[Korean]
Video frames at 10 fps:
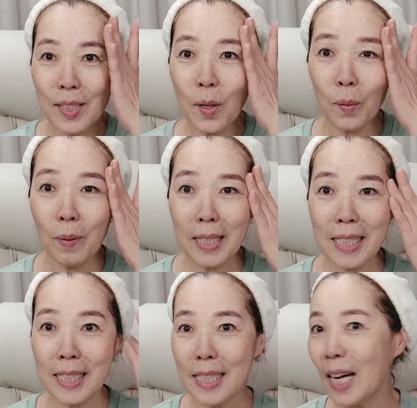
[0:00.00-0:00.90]
정말
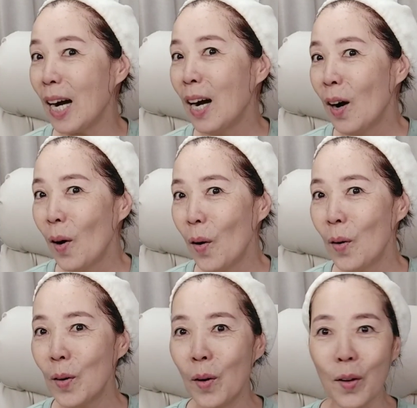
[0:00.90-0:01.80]
진짜 어
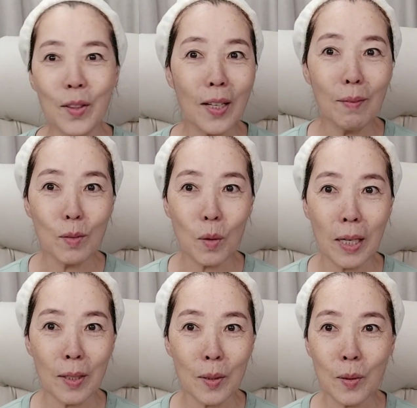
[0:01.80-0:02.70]
어떡하면
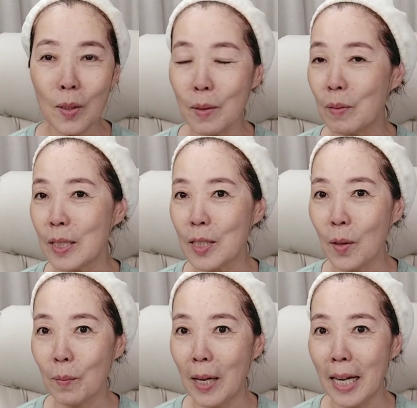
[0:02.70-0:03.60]
좋아요. 소소님들
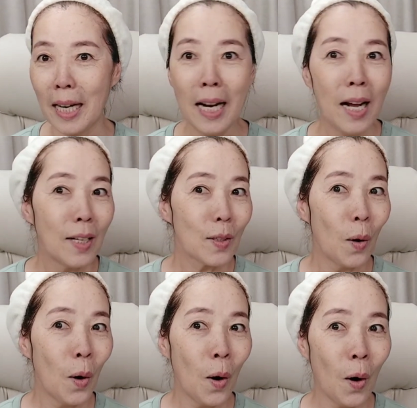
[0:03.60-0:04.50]
정말
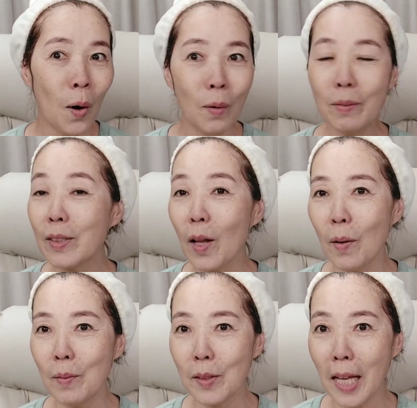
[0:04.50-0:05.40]

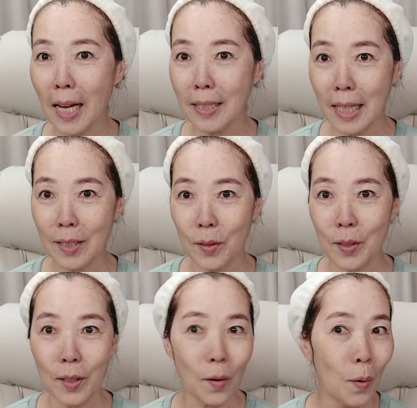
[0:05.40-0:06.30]
너무너무
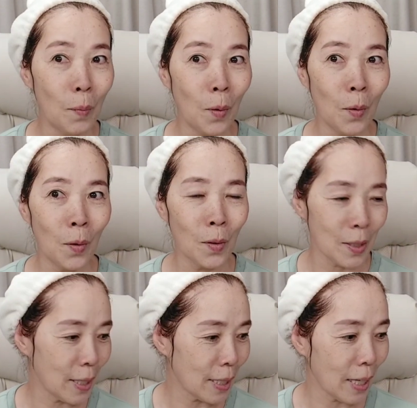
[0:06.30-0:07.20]
깨끗해졌어요. 어머
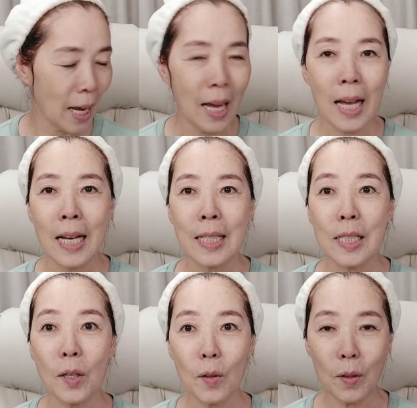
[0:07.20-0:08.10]
세상에,
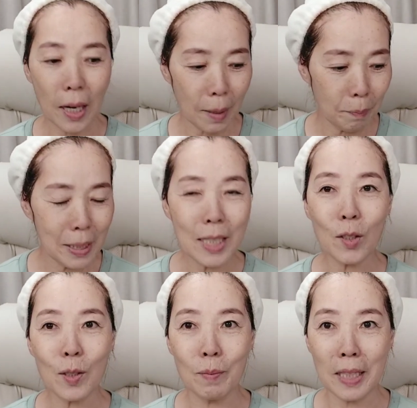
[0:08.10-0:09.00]
제 얼굴에
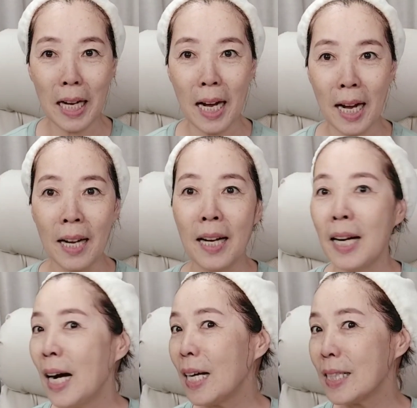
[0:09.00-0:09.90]
미쳤습니다.
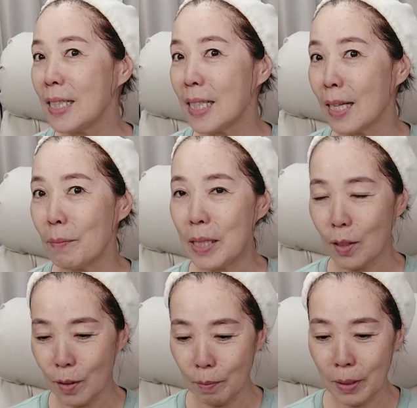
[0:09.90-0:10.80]
하진이가
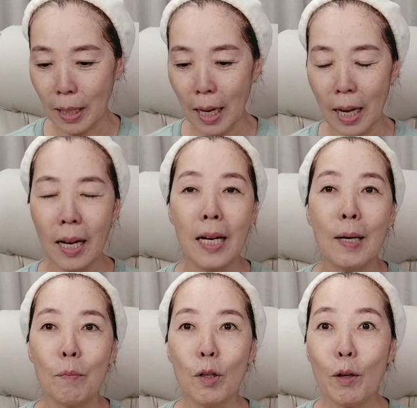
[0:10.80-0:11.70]
미쳤습니다.
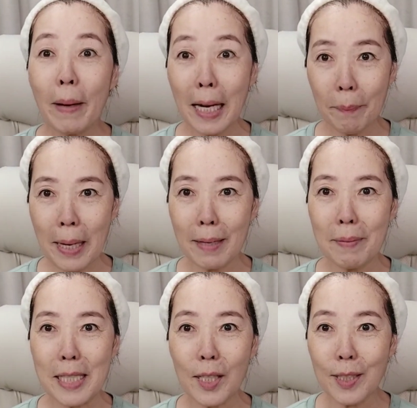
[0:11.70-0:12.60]
블루베리 팩이
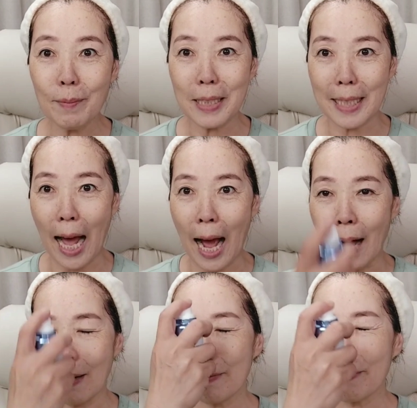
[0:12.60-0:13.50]
미쳤습니다.